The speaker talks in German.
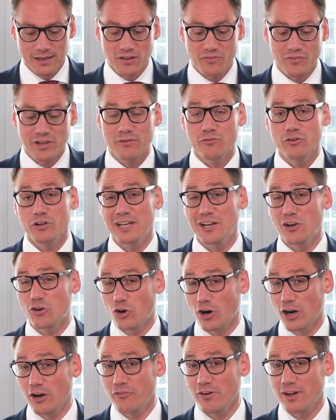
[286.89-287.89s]
Deswegen wird den
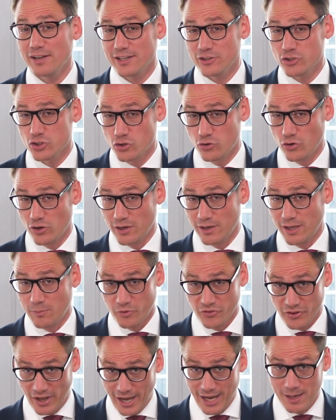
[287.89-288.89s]
Käufer das stören.
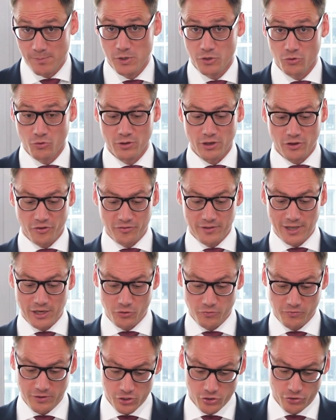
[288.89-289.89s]
Er muss eine Million aus
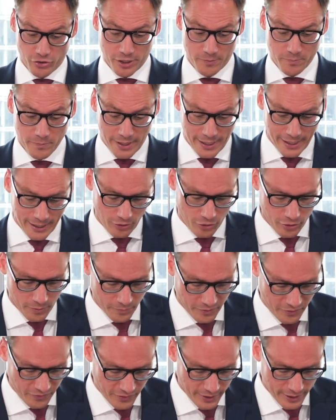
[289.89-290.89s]
netto versteuertem
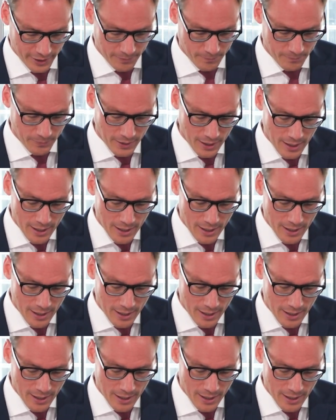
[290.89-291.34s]
Einkommen zahlen.